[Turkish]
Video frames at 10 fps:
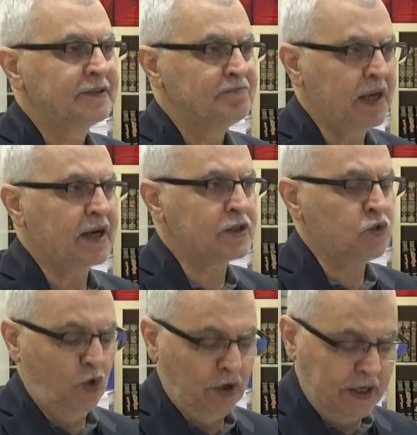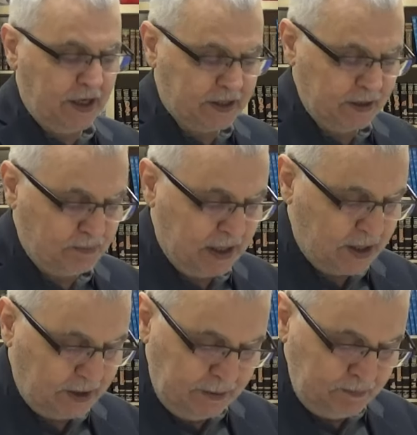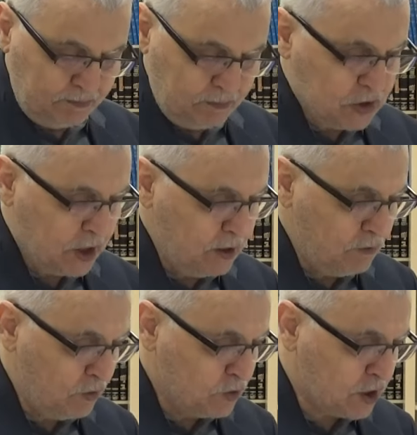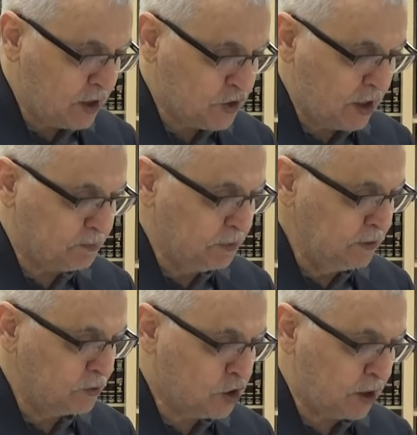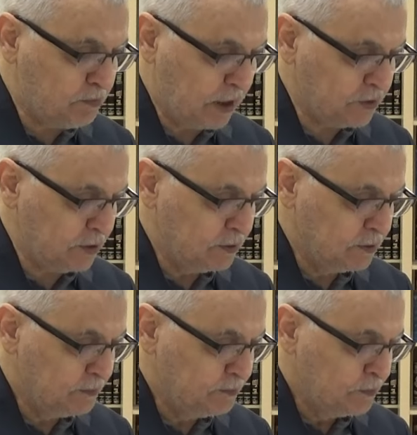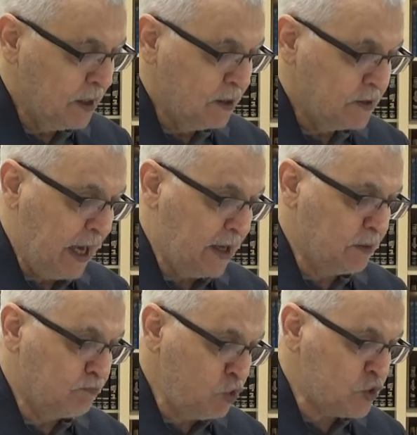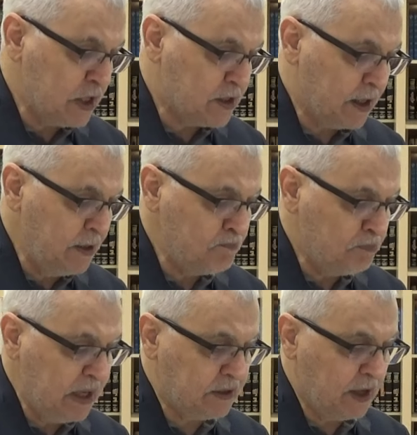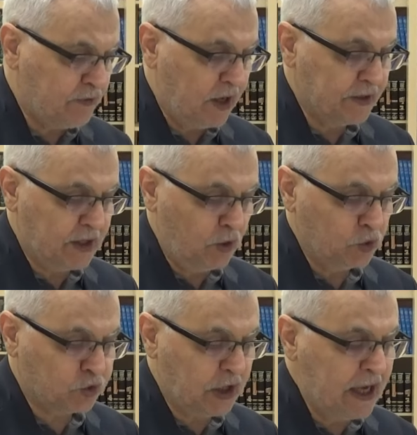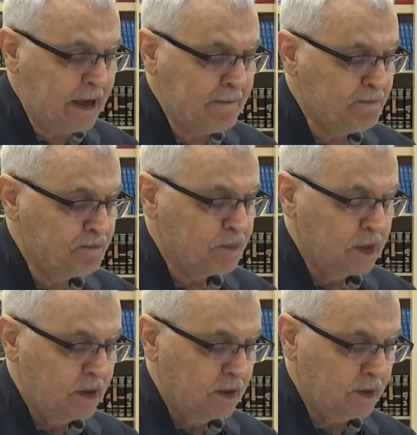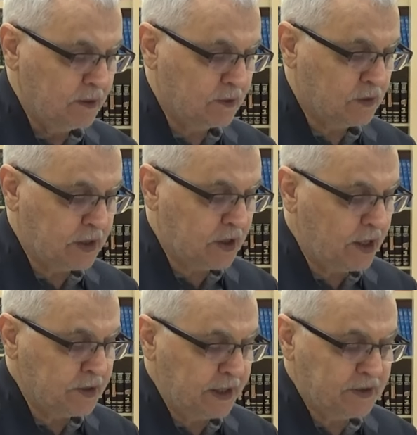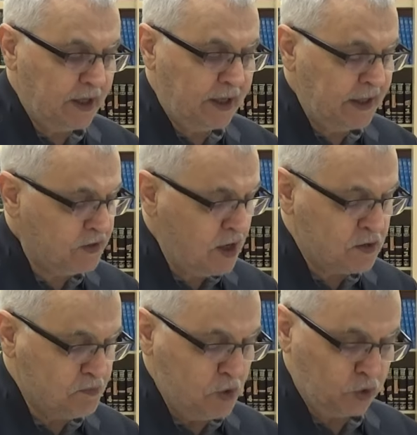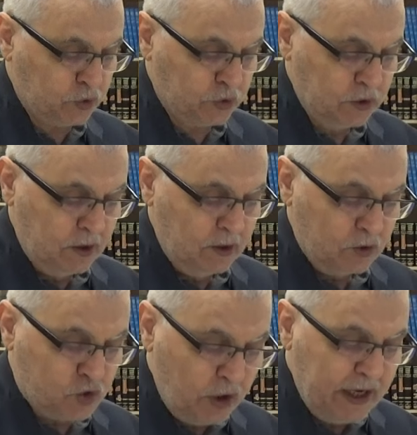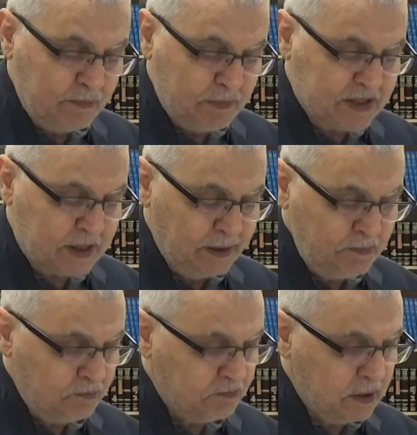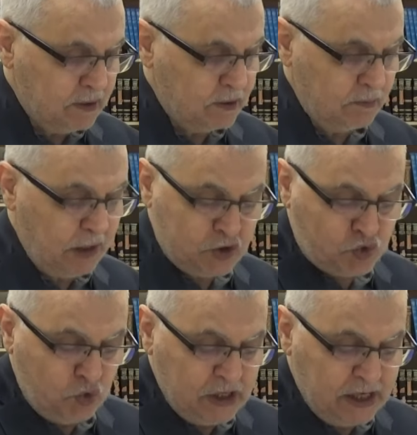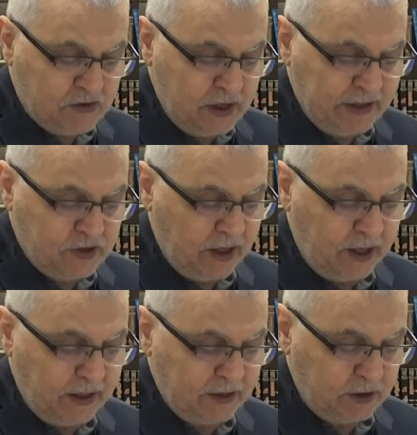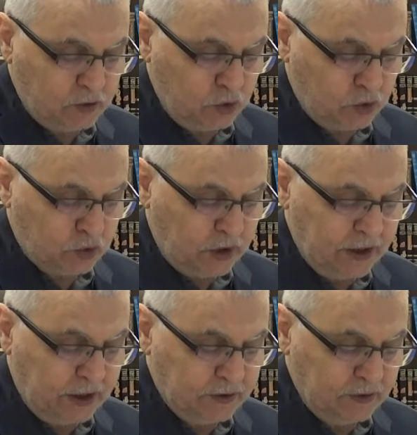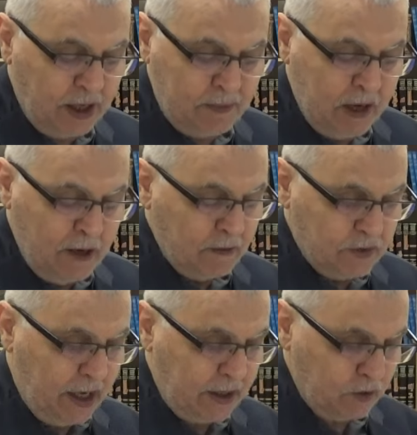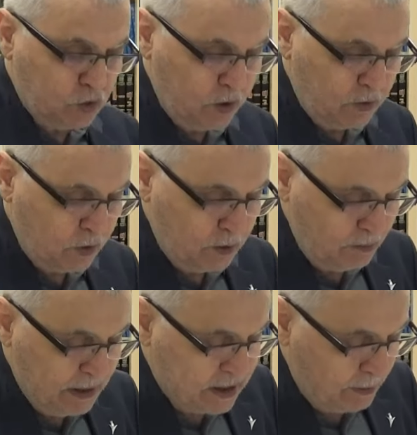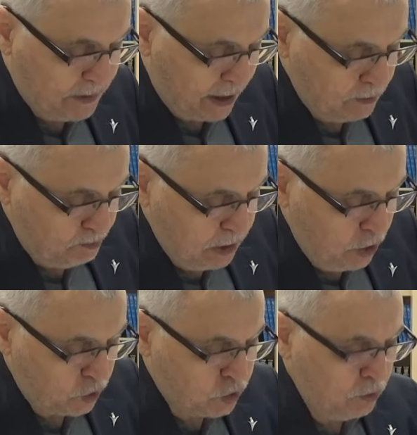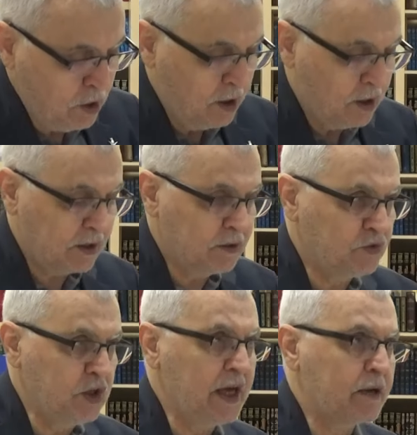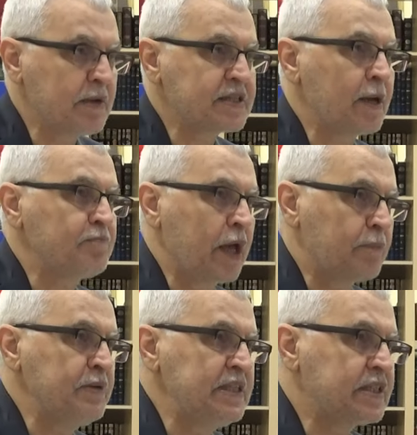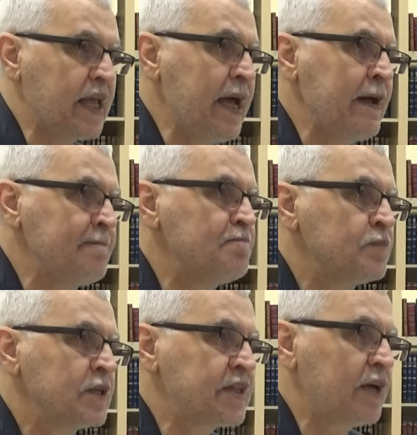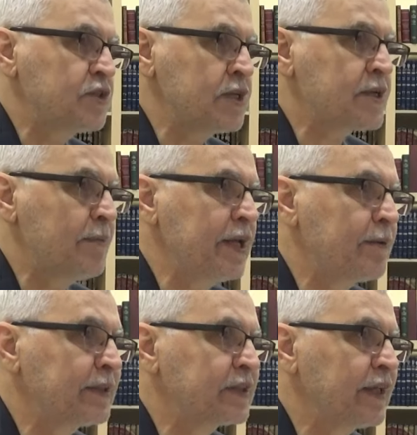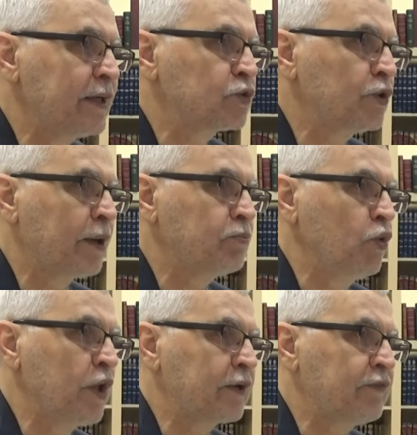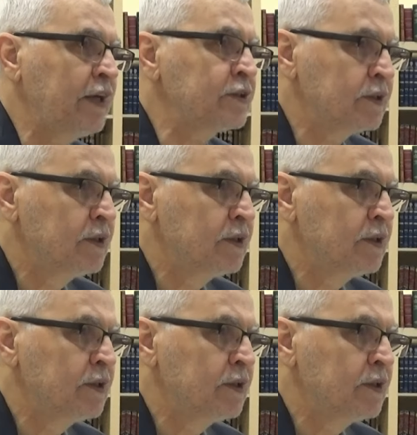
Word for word: Biraz ona yakın bakalım bir şey çıkacak mı? Çıkmadı. Yani bu zikrin bir defada olsa e, tekrarına delalet etmiyor. Söylenmesinin bir meşruiyetine delalet ediyor. Anladın değil mi? Yani e, mezhepleri biliyorsun diğer mezhepler bizde sadece sabah namazından sonra bunlar var.